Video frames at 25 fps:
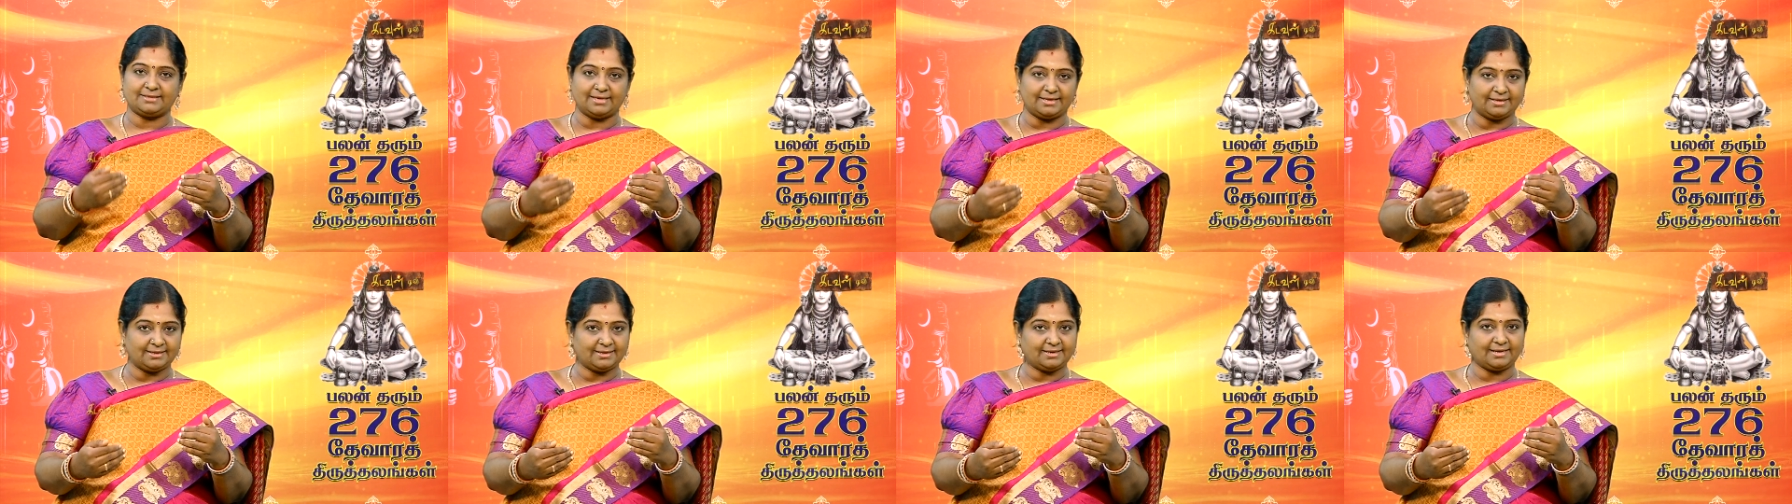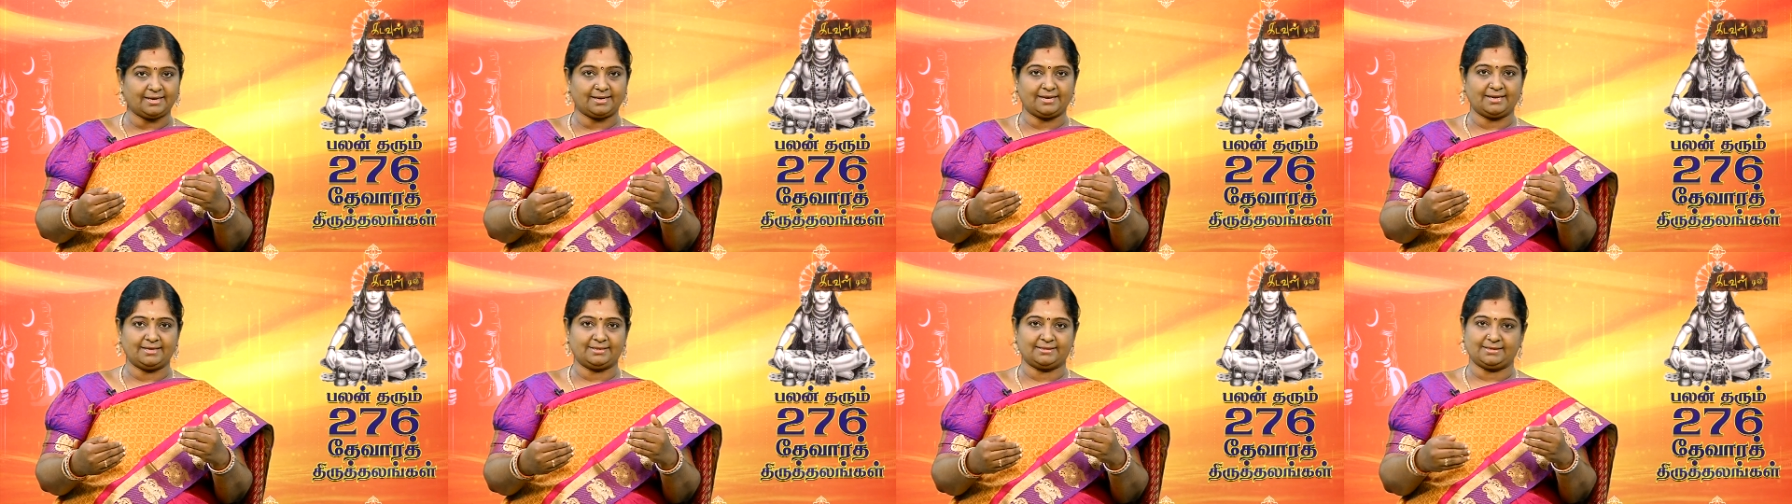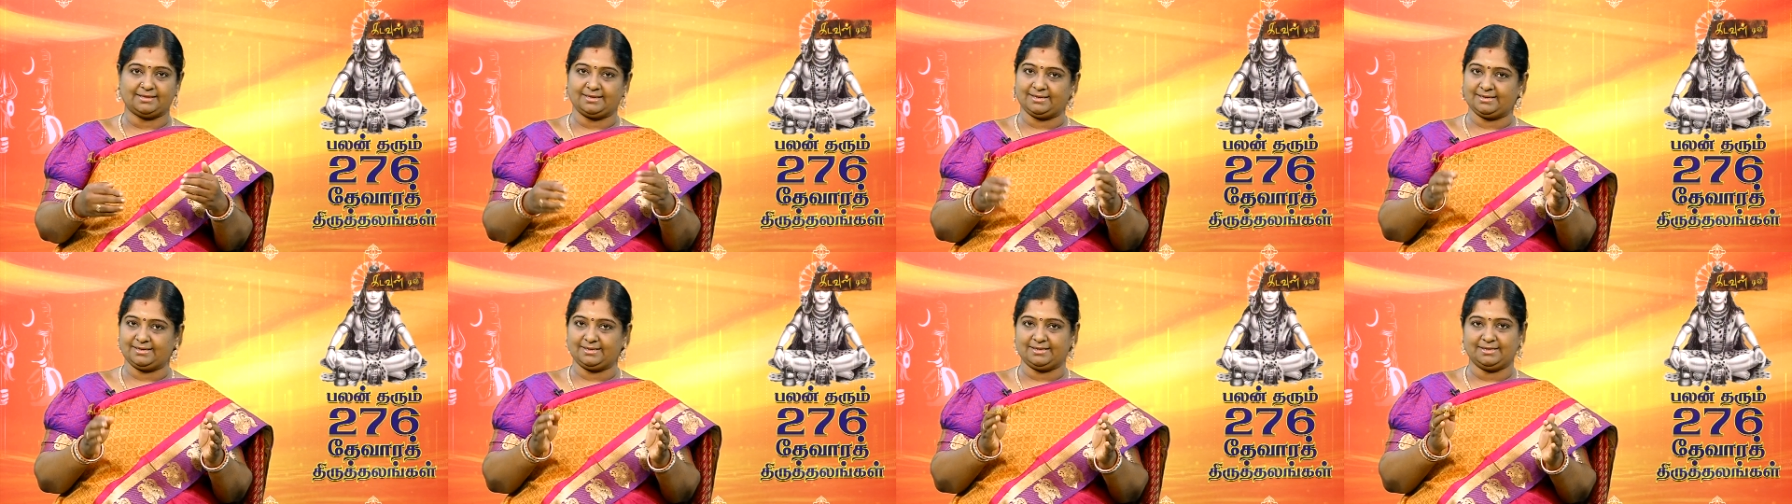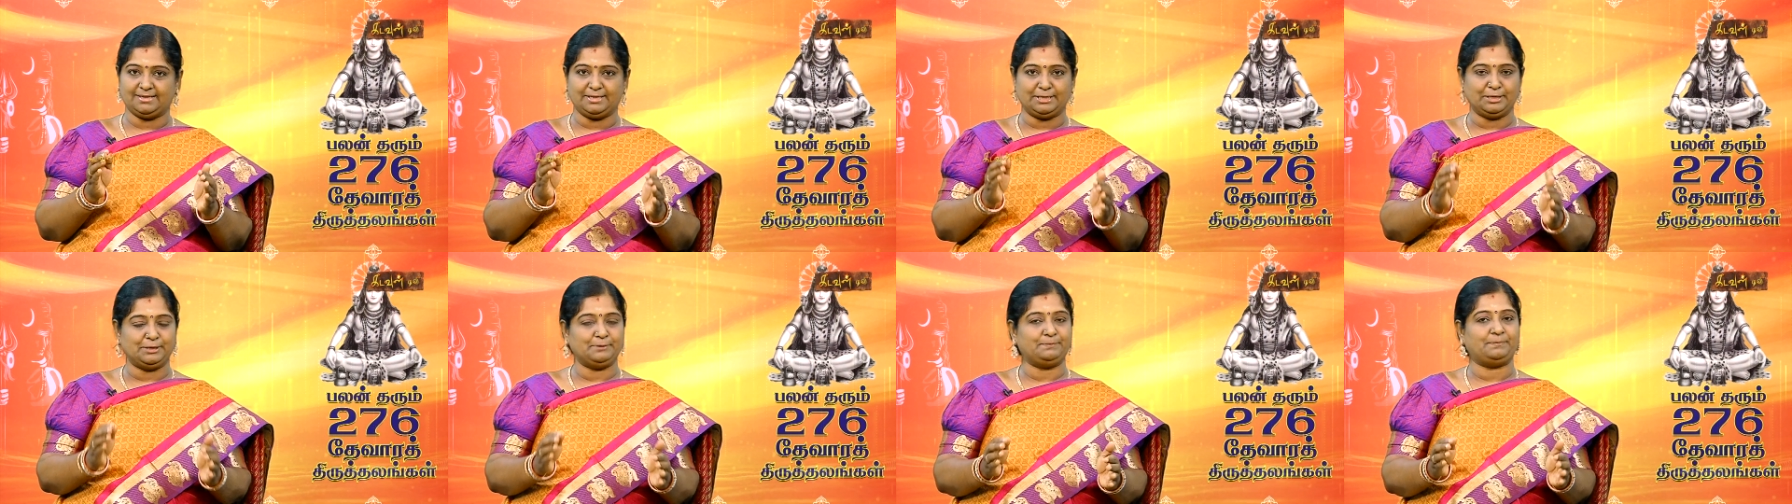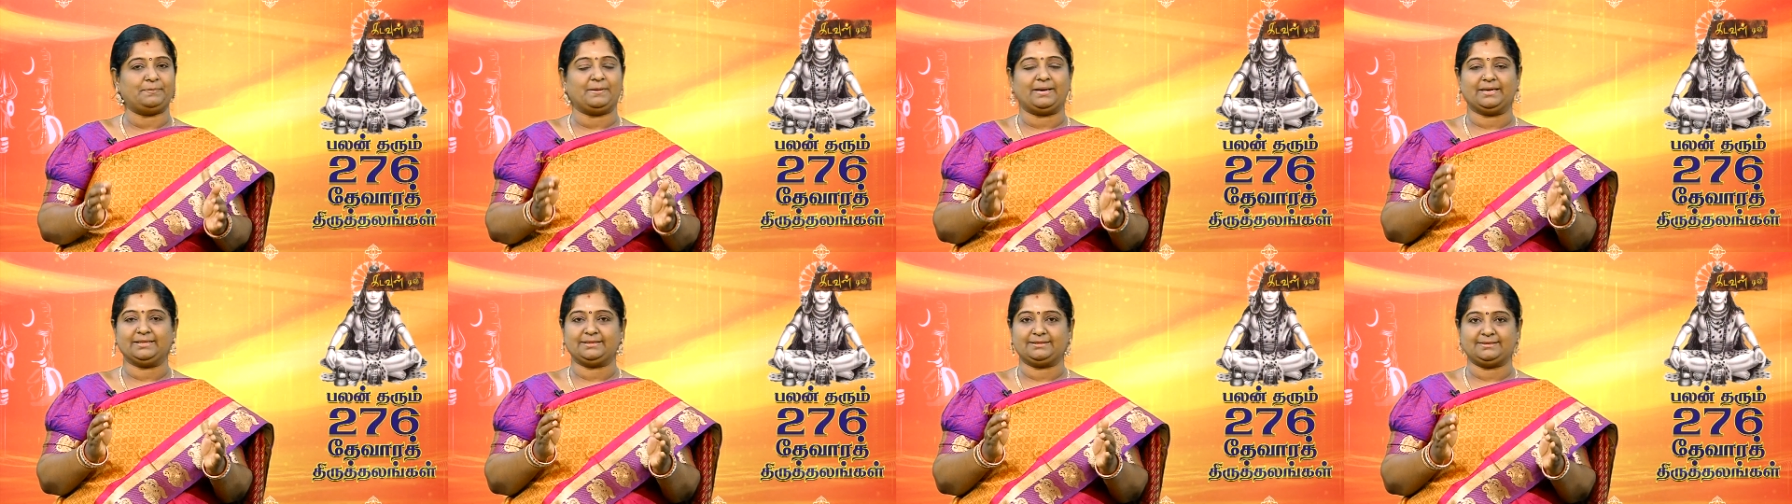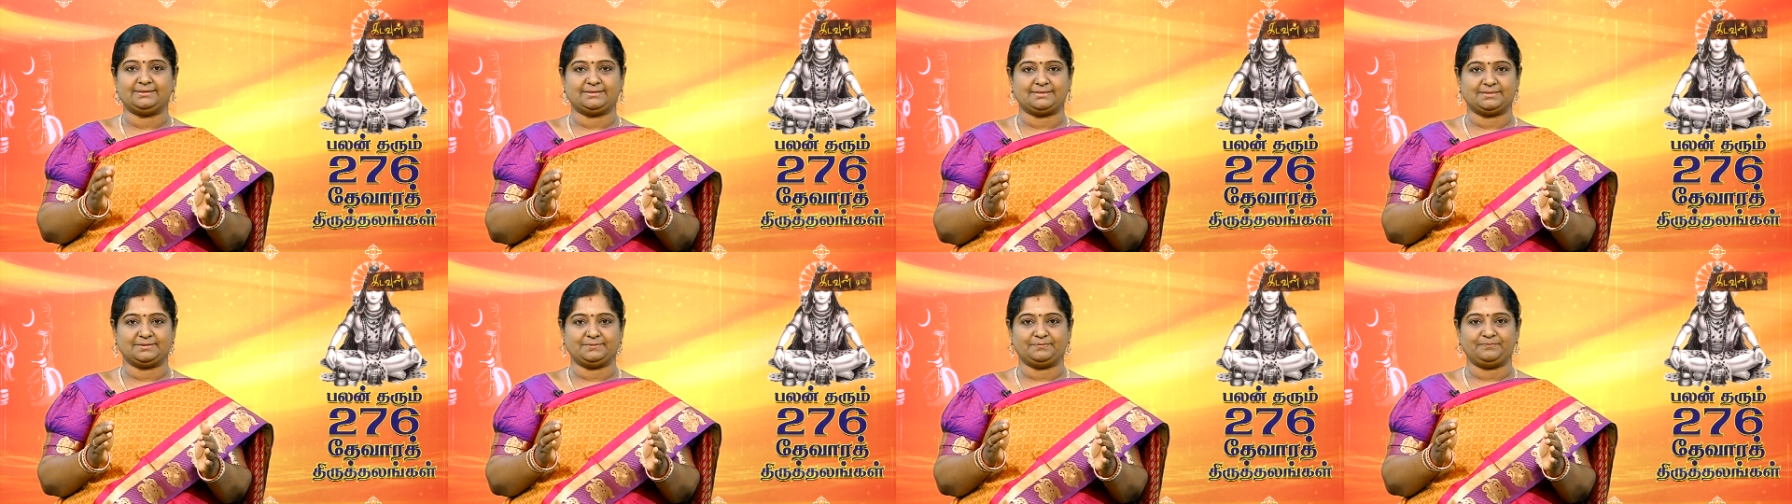தென்கரை தலங்கள்னு
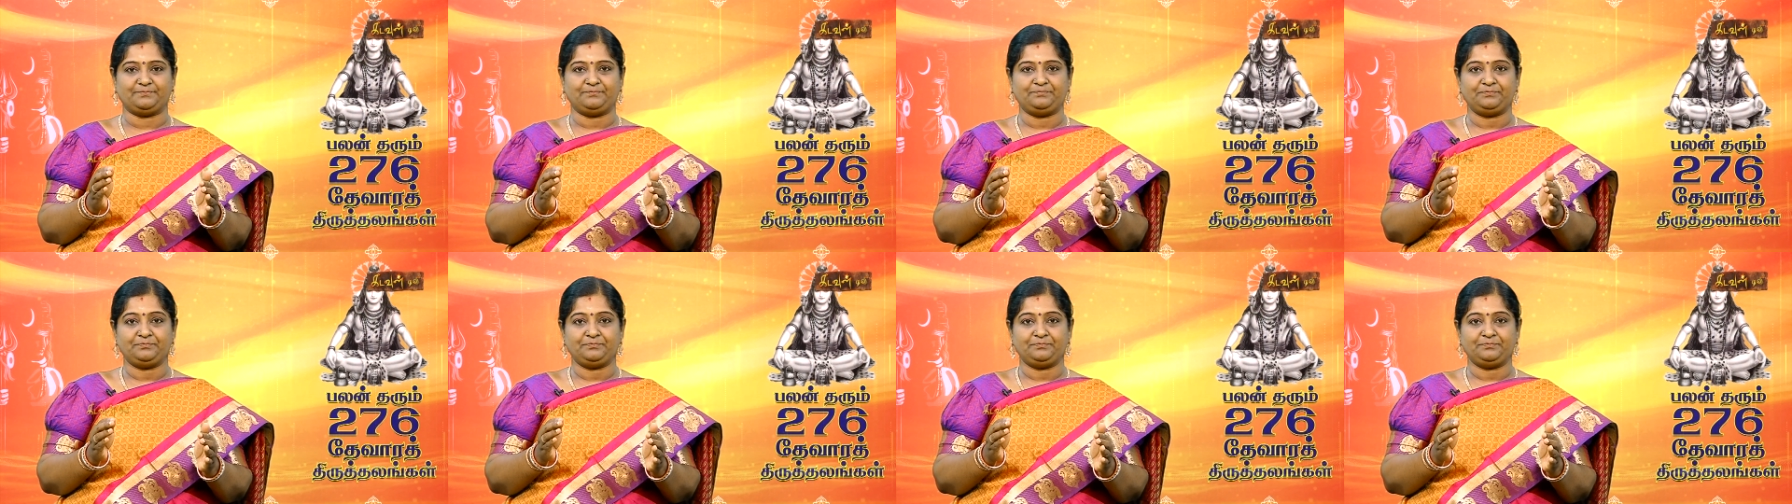பார்த்துட்டு